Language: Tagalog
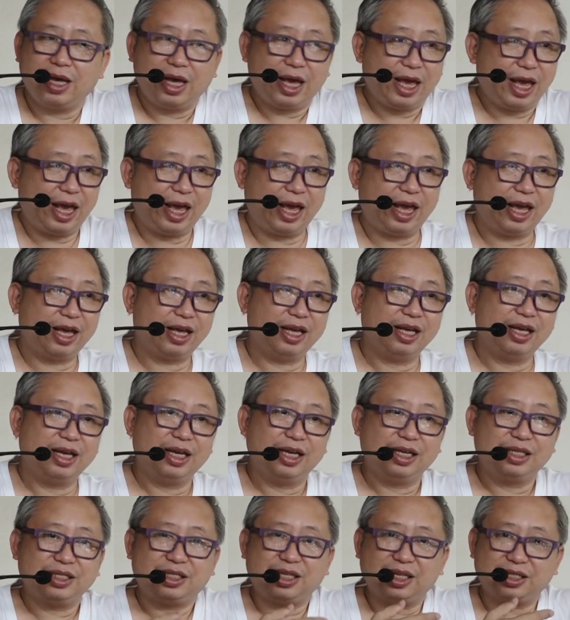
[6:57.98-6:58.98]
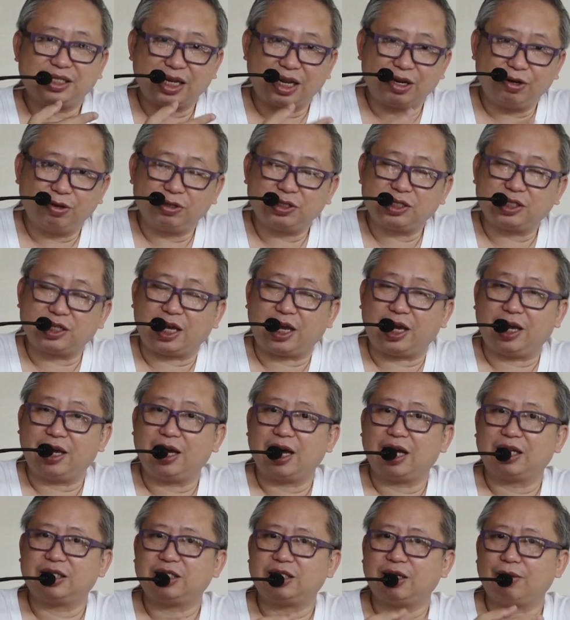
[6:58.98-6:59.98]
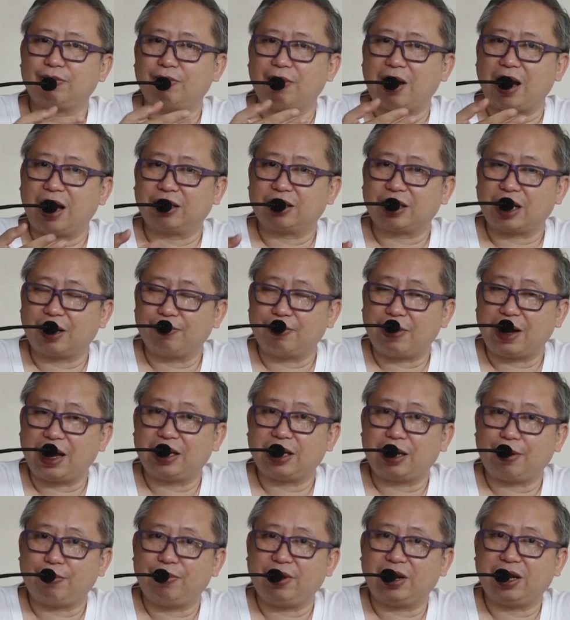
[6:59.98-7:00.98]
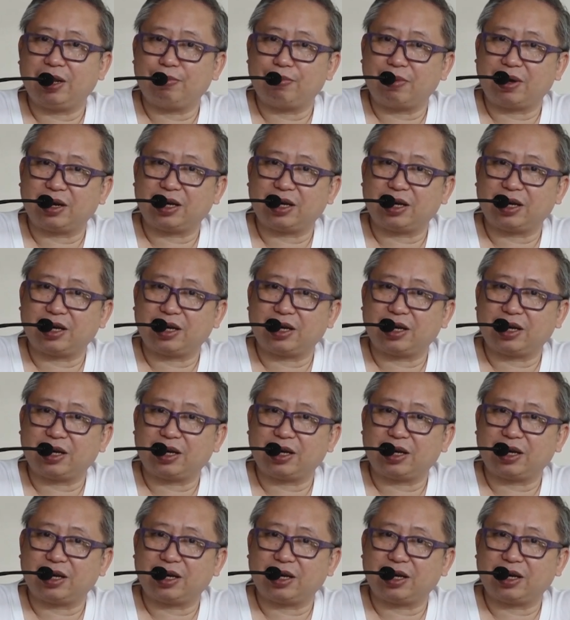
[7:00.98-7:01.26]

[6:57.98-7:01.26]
Eh si San Jose at si at ang mahal na Birhen